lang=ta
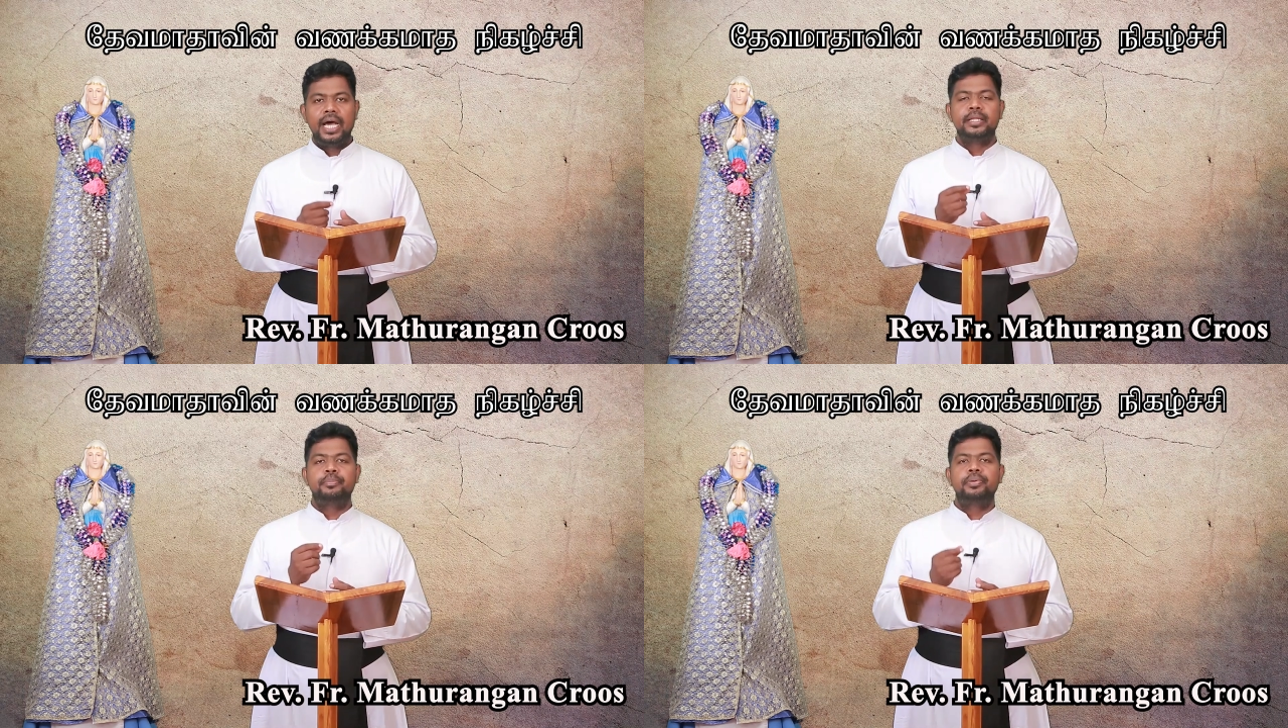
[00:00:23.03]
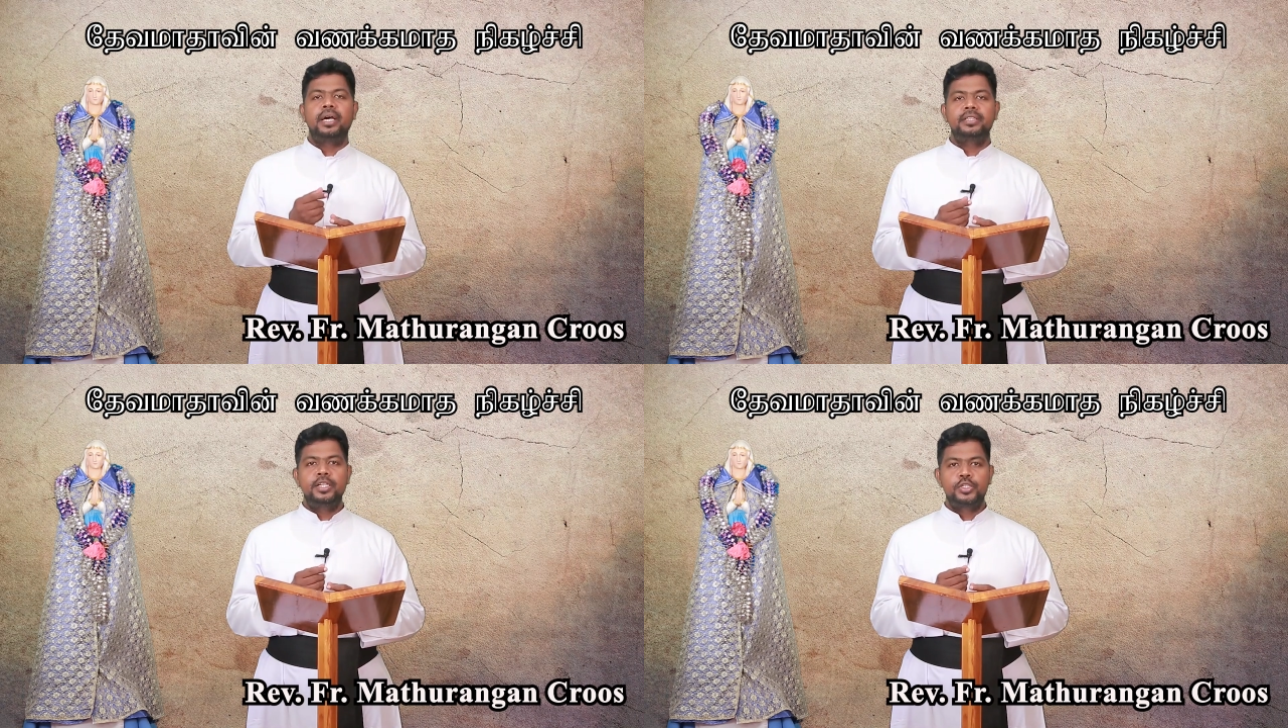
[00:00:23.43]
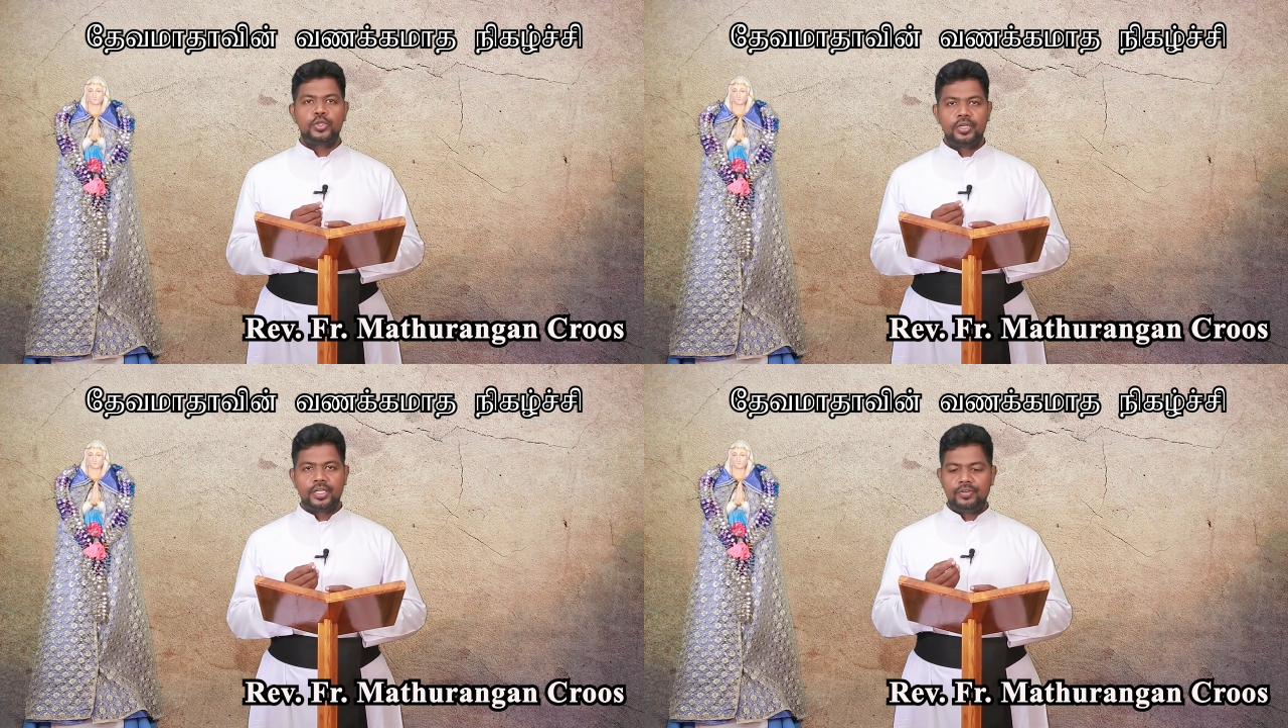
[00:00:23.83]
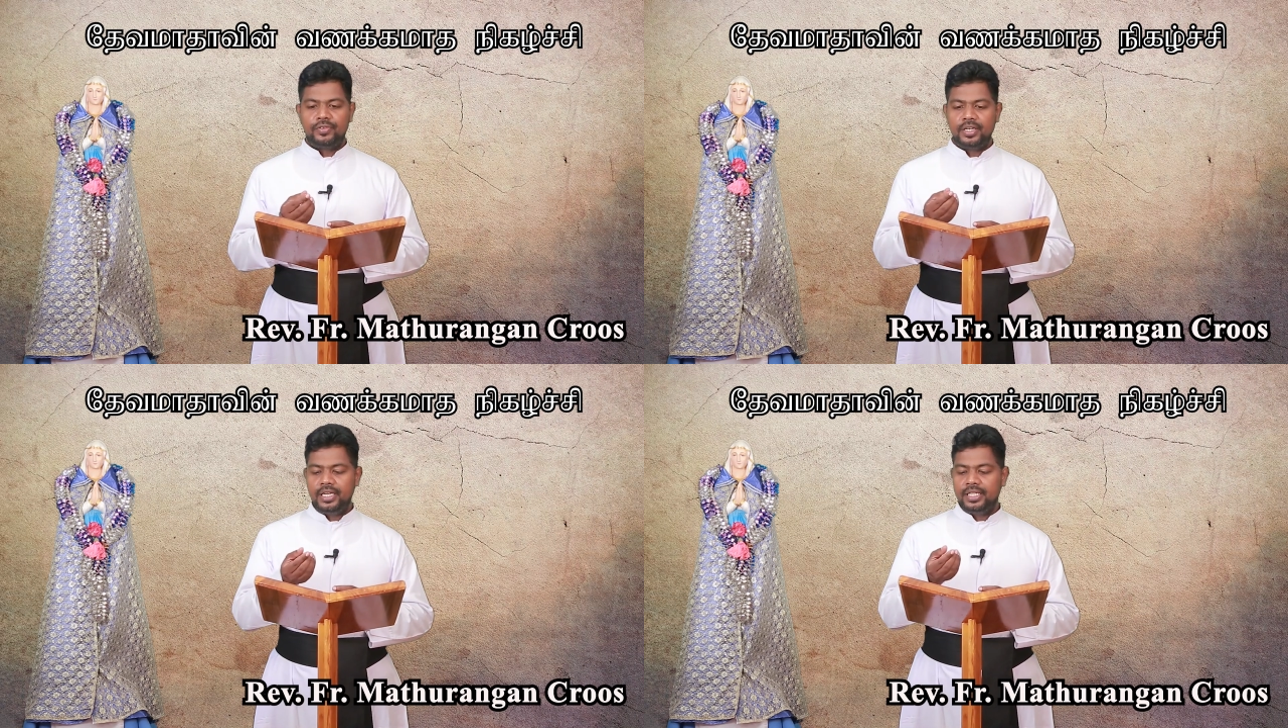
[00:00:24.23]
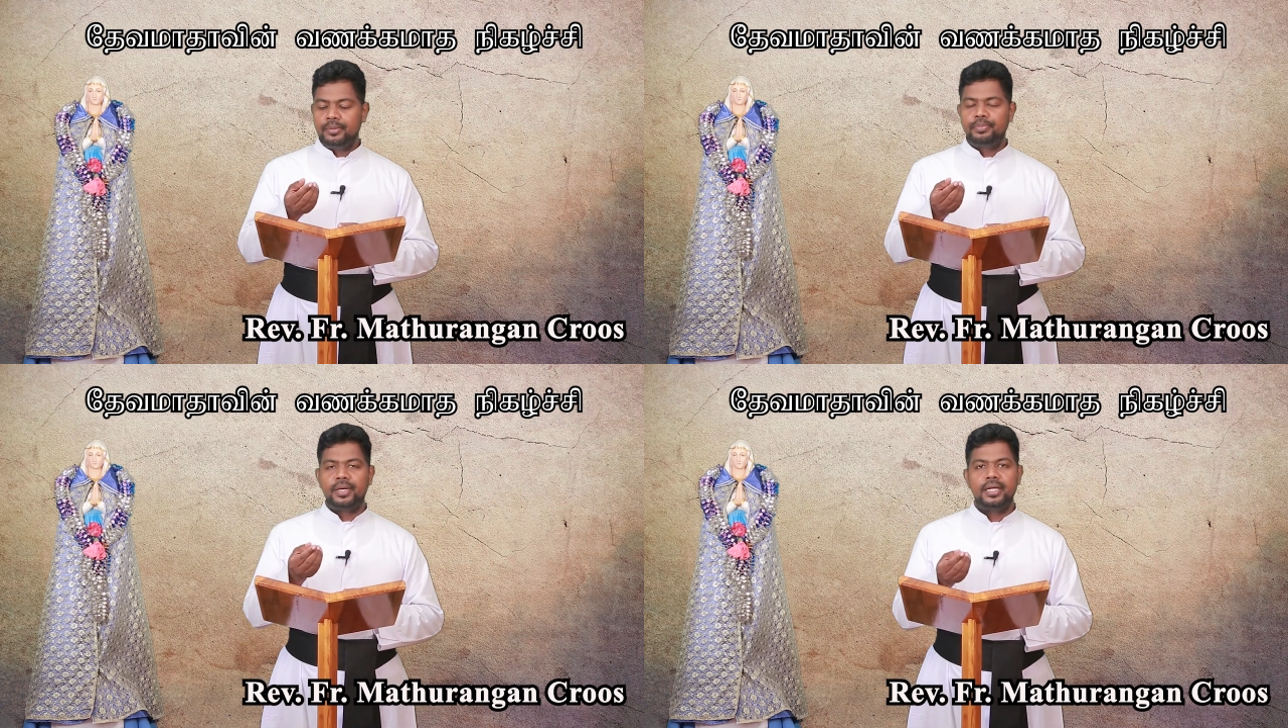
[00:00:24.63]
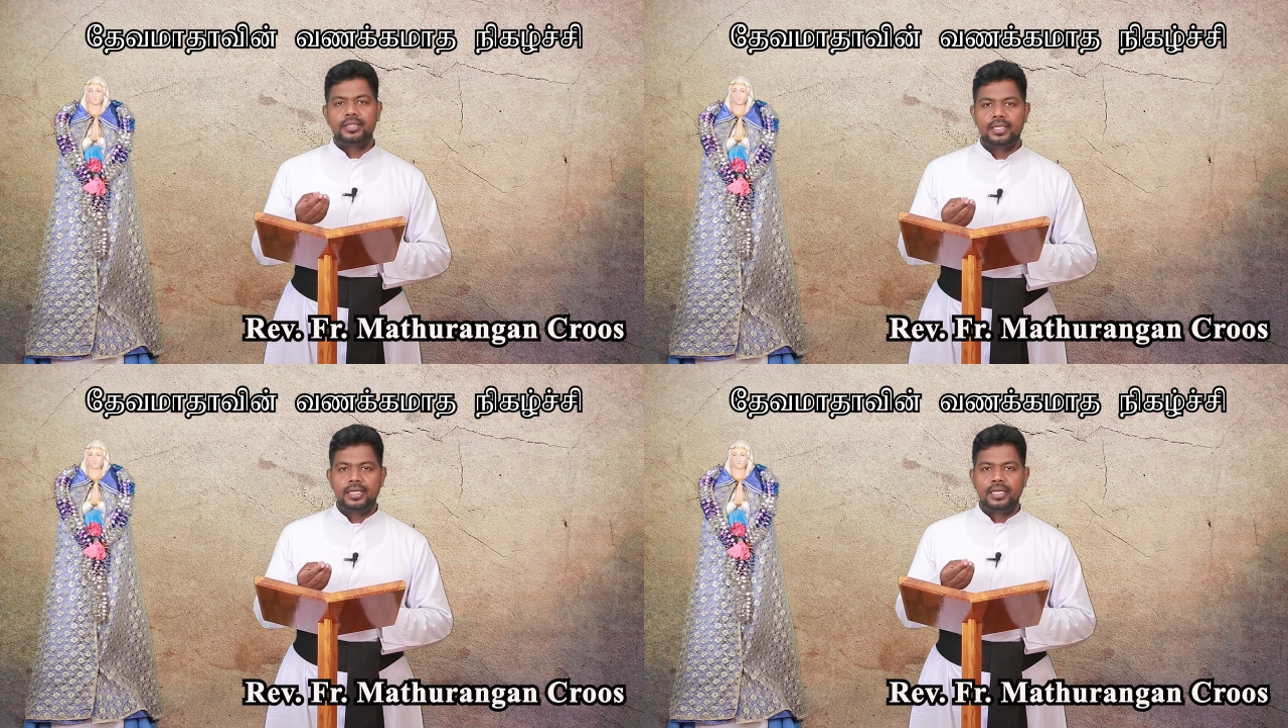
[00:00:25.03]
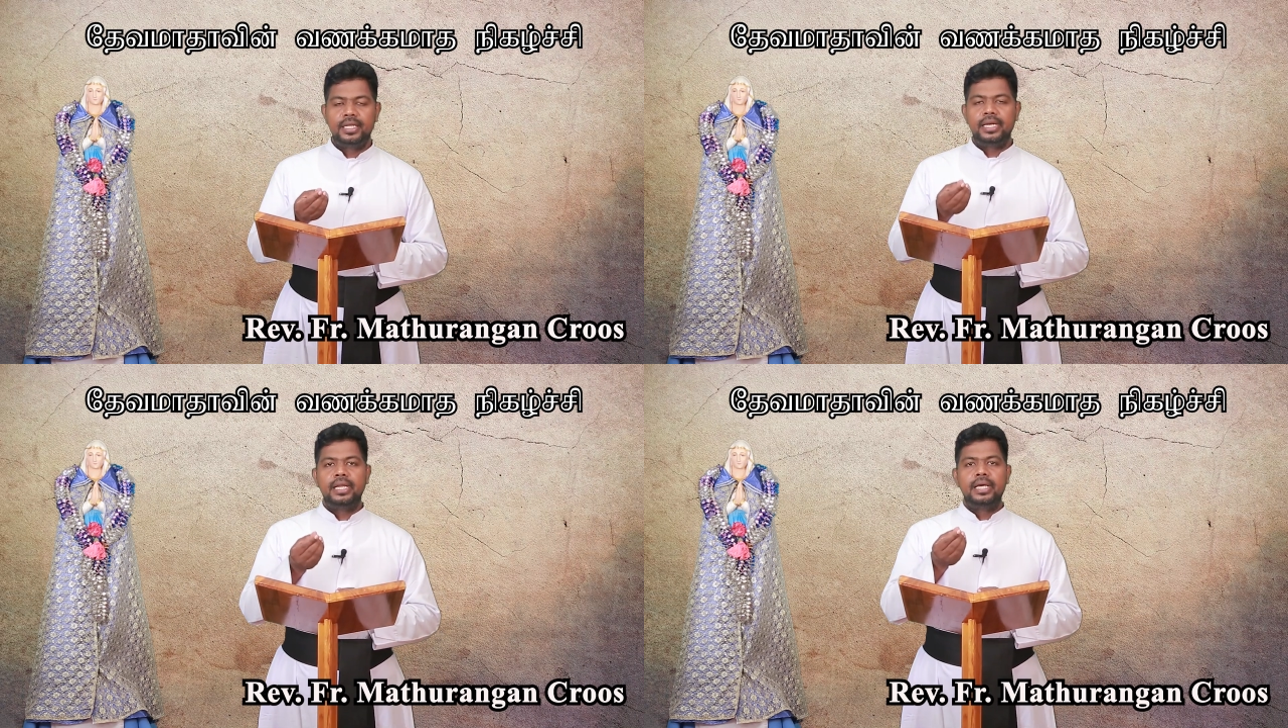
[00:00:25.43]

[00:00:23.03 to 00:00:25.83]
அந்த பிரார்த்தனை சொல்லுகிற வேளையில் அந்த பிரார்த்தனையில்